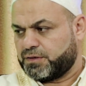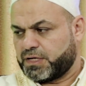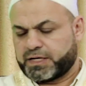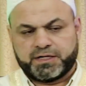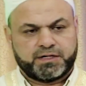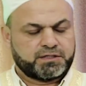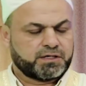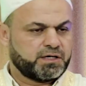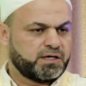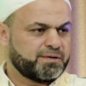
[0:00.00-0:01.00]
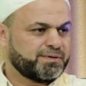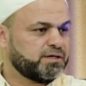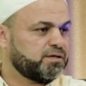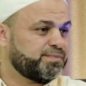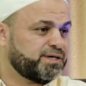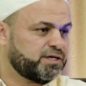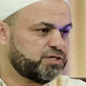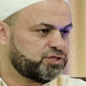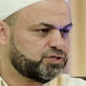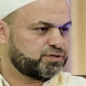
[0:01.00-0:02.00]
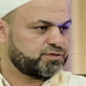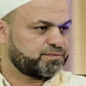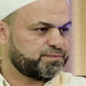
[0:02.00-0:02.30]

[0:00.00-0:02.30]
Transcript: لكن نتكلم عن المنهج